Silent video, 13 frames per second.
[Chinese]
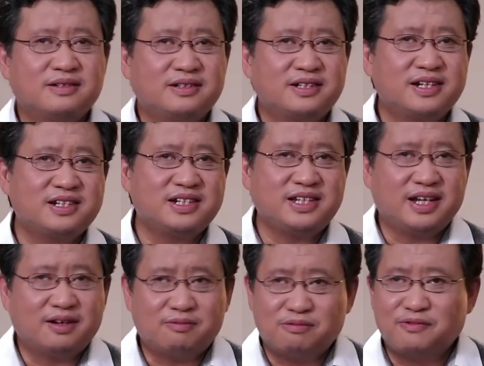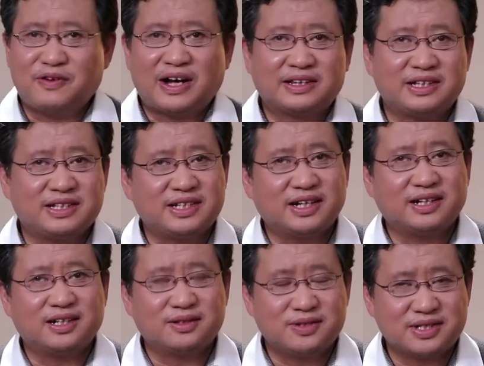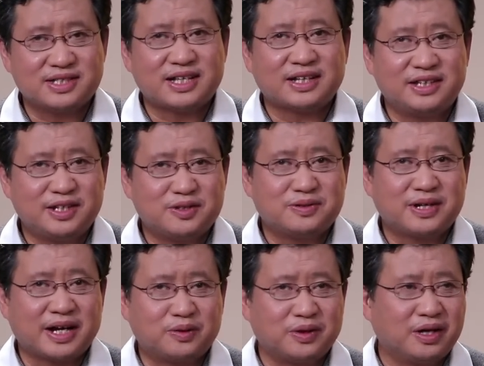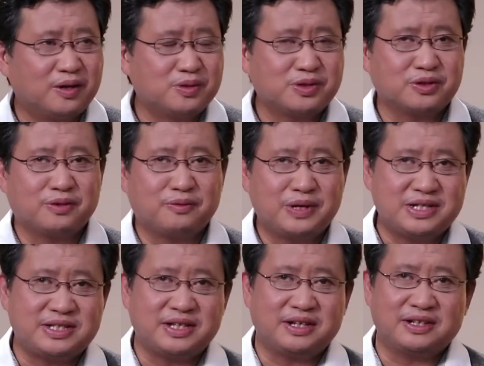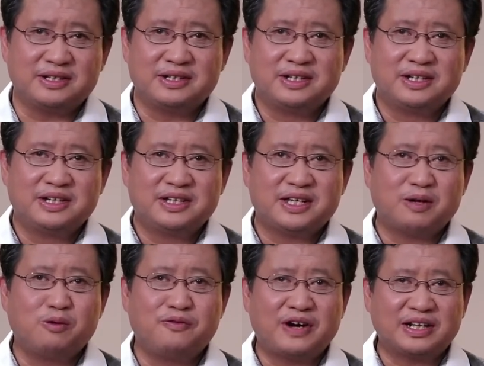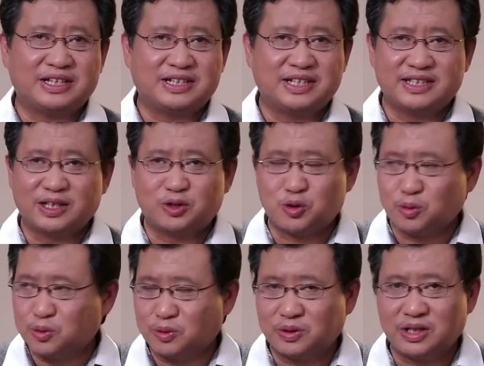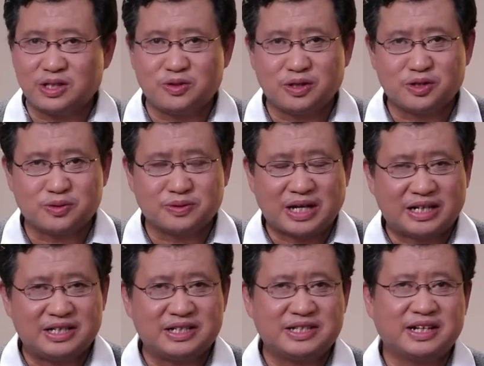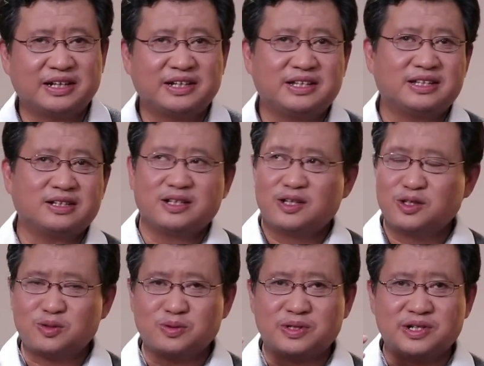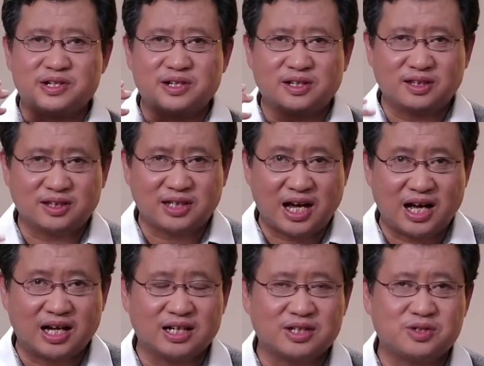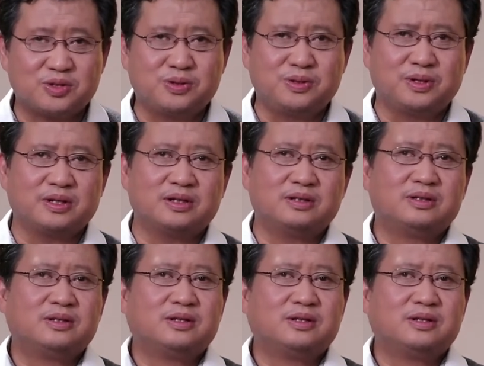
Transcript: 甚至也无法体现俄罗斯在地中海对欧洲的威胁了。也无法体现在中东地区的重大影响力的损失大了去了，